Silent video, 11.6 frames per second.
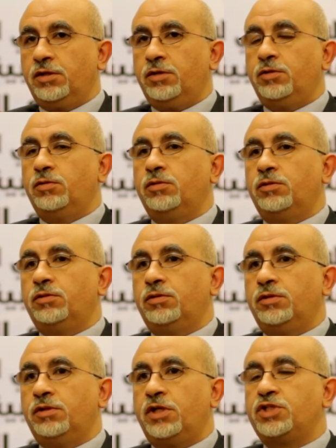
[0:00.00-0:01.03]
أنه
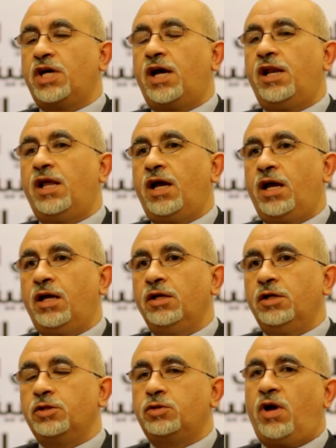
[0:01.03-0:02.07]
آه، نجعلها
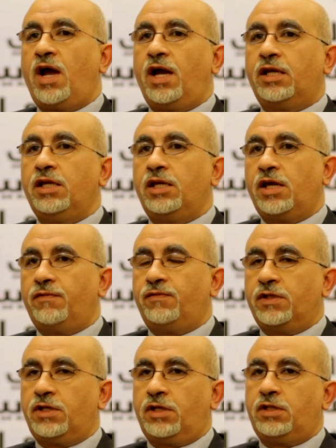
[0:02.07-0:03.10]
تحاكي
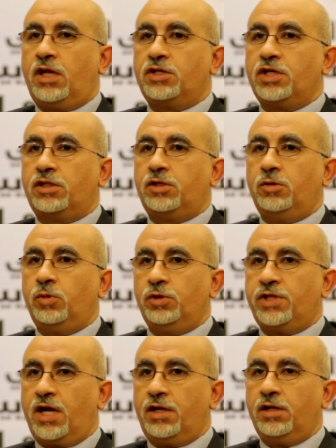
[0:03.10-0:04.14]
كافة احتياجات
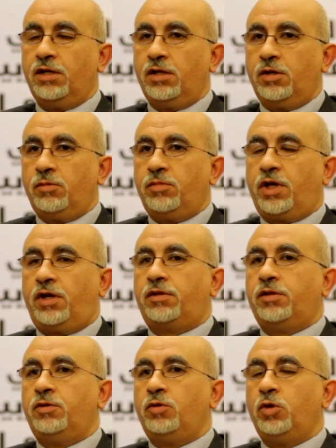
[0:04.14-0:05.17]
البلدان
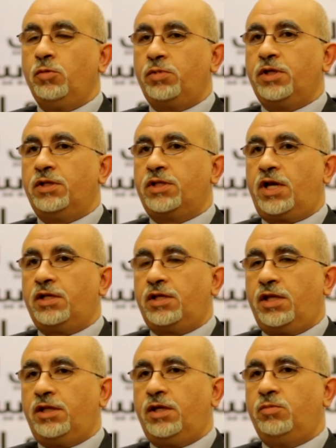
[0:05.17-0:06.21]
بحيث أنه يمكن تحت
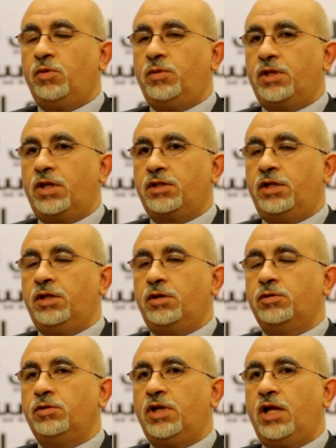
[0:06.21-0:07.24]
هذه المبادرات أن
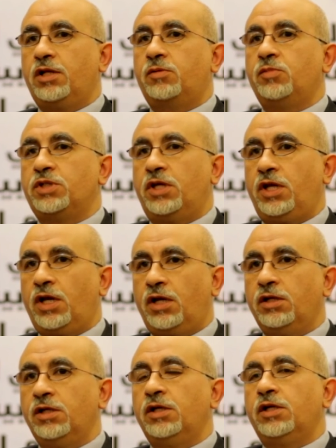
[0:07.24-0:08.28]
يكون هنالك مشاريع
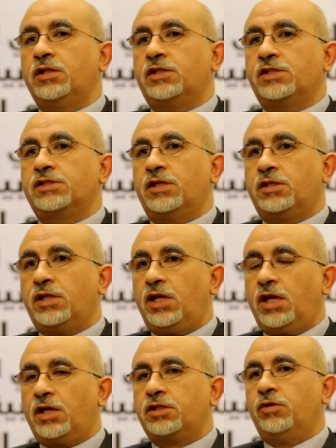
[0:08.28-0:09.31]

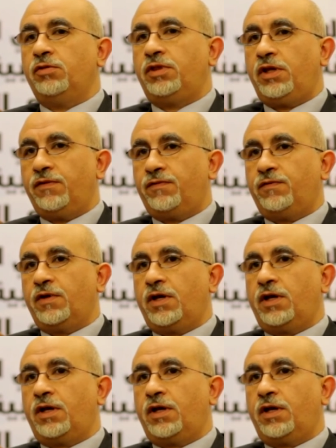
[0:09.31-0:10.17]
تستطيع توظيف